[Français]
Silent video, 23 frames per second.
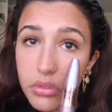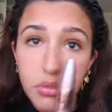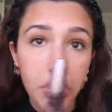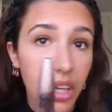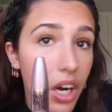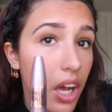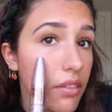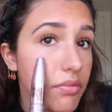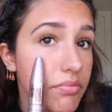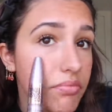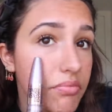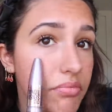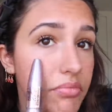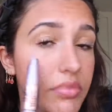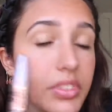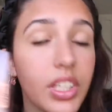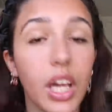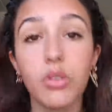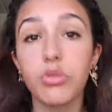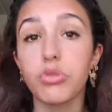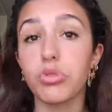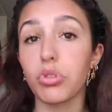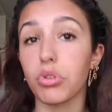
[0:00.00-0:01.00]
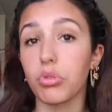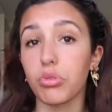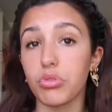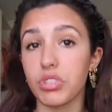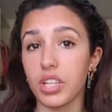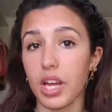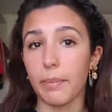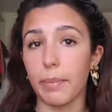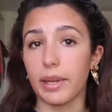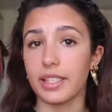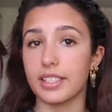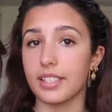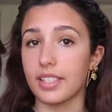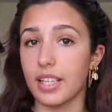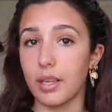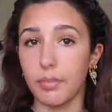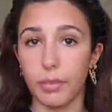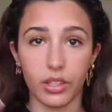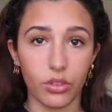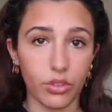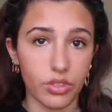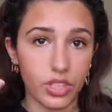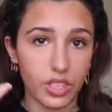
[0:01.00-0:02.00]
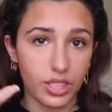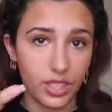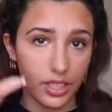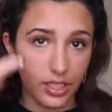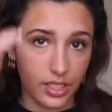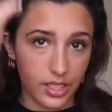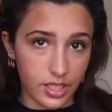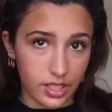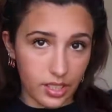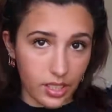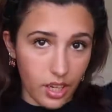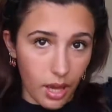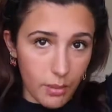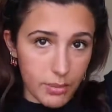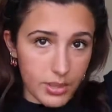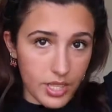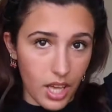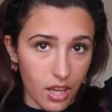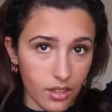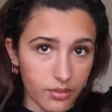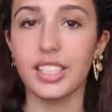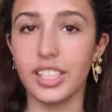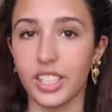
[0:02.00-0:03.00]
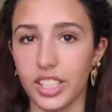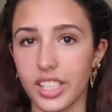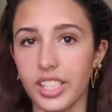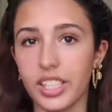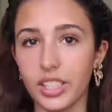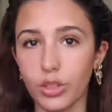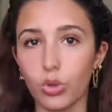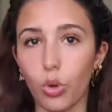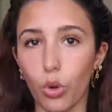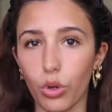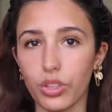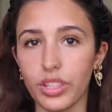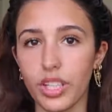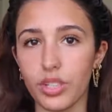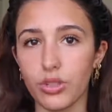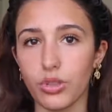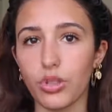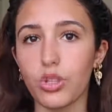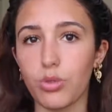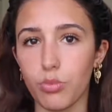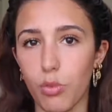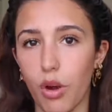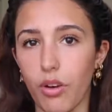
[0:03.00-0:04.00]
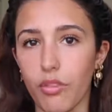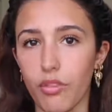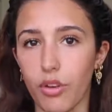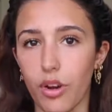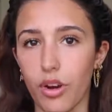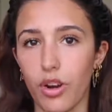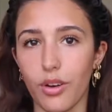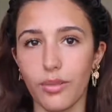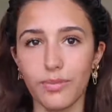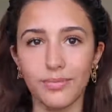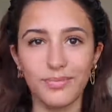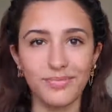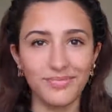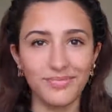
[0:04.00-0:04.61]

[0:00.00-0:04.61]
Donc voilà, il y a une seconde j'avais pas de cils, maintenant j'ai des cils comme ça. Si je cligne trop des yeux, je m'envole.